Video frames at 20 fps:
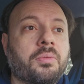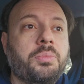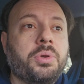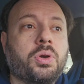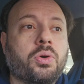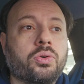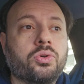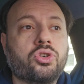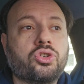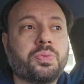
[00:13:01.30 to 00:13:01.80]
bir
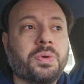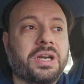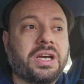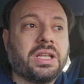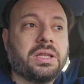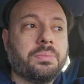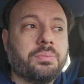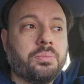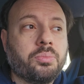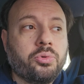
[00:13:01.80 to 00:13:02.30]
konuş
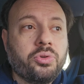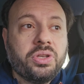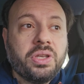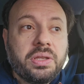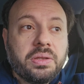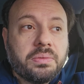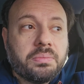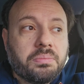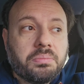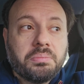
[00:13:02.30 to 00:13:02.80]
bakalım bu
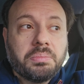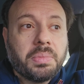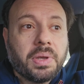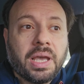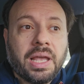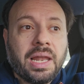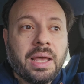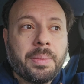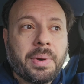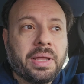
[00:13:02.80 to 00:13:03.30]

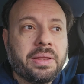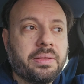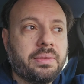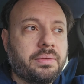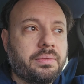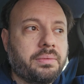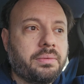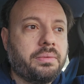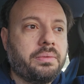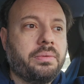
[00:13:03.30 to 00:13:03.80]
eleman
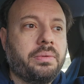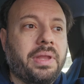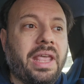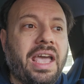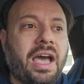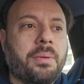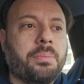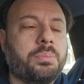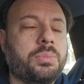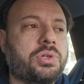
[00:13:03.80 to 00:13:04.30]
ne
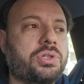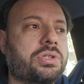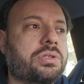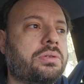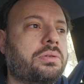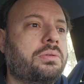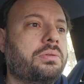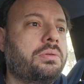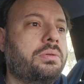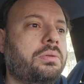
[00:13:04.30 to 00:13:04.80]
yapmış?
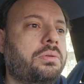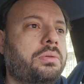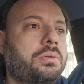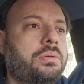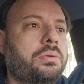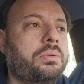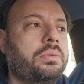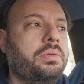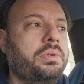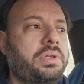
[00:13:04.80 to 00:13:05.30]

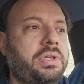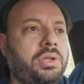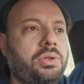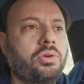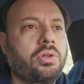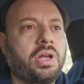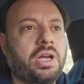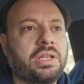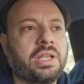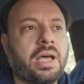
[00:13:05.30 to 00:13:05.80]

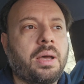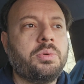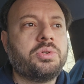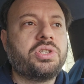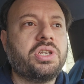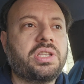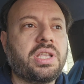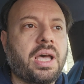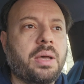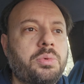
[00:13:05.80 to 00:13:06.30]
Gidiyorlar
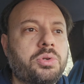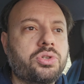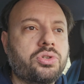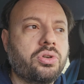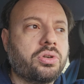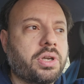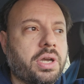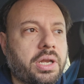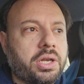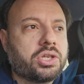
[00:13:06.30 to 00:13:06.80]
tamirciye. Tamirci
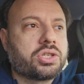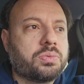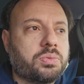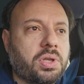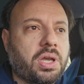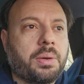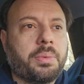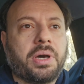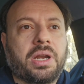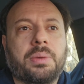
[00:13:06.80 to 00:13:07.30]
diyor kardeşim
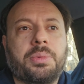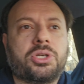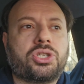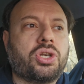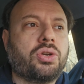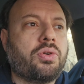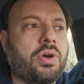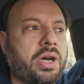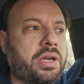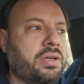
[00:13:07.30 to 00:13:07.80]
tamam araba
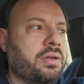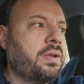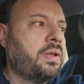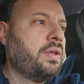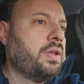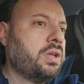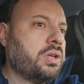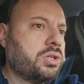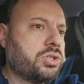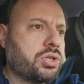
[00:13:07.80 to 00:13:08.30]
Jaguar.
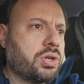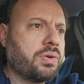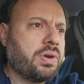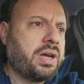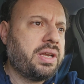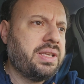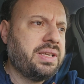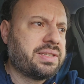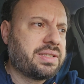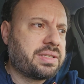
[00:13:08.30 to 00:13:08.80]

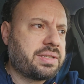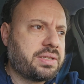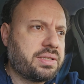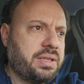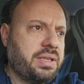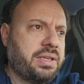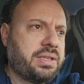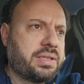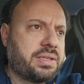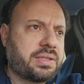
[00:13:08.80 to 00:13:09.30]
Jaguar X,
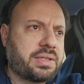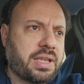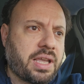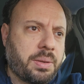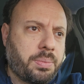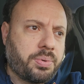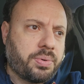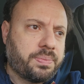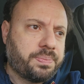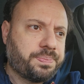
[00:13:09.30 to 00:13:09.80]
X
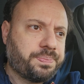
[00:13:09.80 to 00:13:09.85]
Type.